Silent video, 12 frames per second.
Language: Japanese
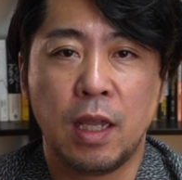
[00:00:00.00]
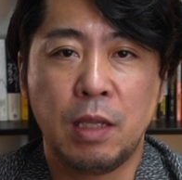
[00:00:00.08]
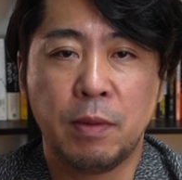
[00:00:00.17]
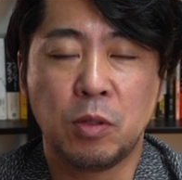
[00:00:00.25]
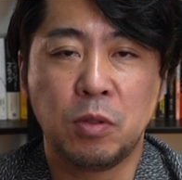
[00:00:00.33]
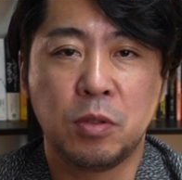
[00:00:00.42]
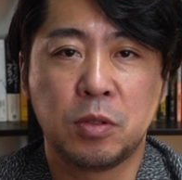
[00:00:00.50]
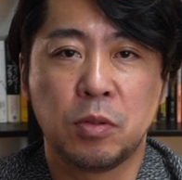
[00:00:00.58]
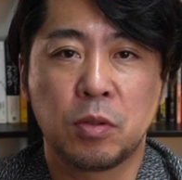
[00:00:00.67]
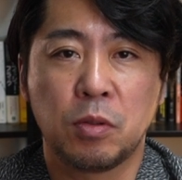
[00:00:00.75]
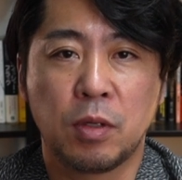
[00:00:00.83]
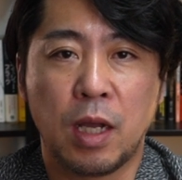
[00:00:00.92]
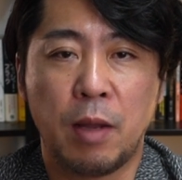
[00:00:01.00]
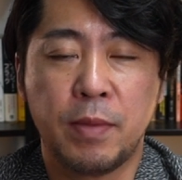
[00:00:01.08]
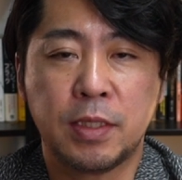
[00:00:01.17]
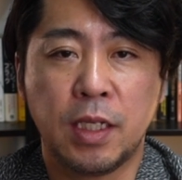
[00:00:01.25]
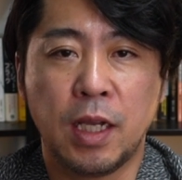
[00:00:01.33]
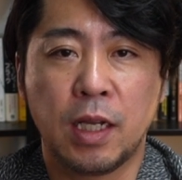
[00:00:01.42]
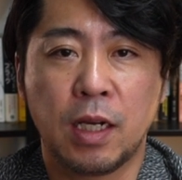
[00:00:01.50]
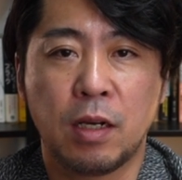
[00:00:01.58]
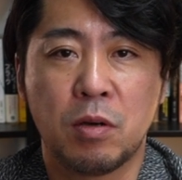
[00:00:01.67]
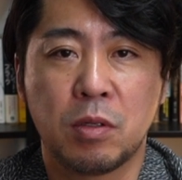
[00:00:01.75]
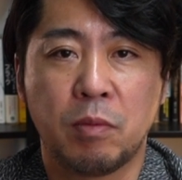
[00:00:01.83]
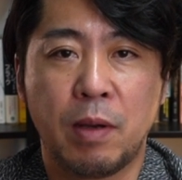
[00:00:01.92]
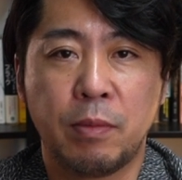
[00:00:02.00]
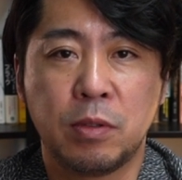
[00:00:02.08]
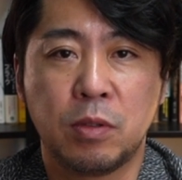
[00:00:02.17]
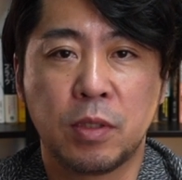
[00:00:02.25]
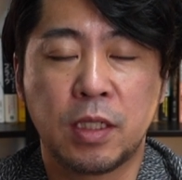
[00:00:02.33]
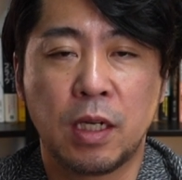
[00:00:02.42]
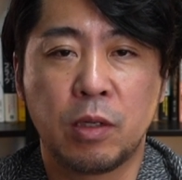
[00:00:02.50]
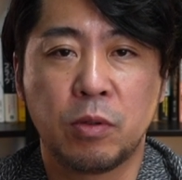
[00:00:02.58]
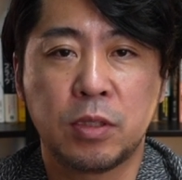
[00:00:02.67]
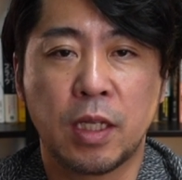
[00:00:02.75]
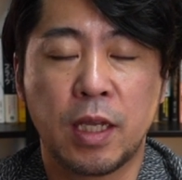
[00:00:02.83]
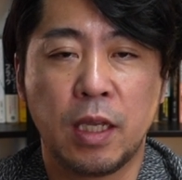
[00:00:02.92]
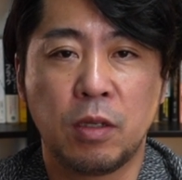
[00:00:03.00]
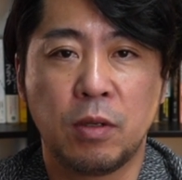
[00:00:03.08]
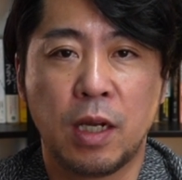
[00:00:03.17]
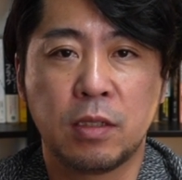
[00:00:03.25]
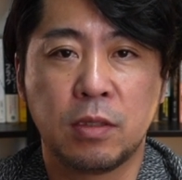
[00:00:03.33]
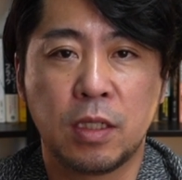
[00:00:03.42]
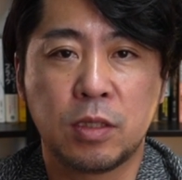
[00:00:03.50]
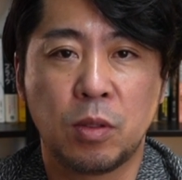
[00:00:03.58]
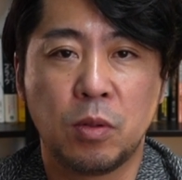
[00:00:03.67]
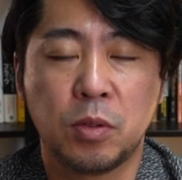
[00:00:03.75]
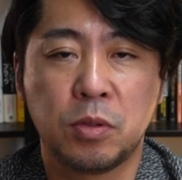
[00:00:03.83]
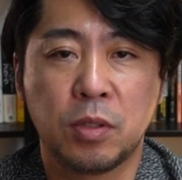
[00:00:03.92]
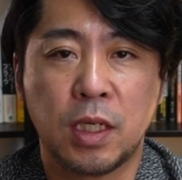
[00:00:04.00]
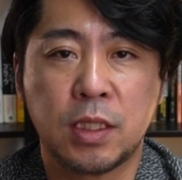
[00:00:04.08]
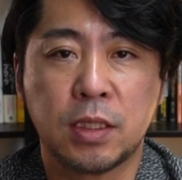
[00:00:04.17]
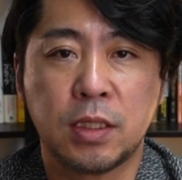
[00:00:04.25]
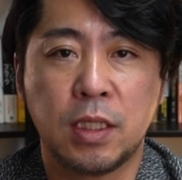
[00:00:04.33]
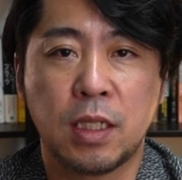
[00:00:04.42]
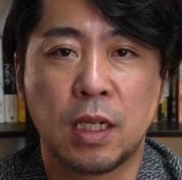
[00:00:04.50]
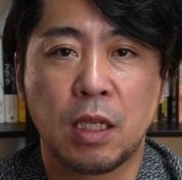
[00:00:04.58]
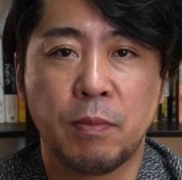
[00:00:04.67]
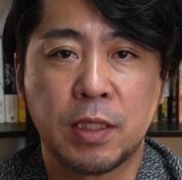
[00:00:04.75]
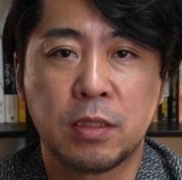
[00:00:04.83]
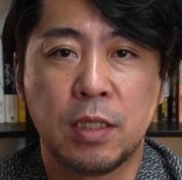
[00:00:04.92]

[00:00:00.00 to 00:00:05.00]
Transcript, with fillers: 今どういう状況か、まあ、世界各国のバブルの比較をした研究があるんで、それをご紹介させていただきま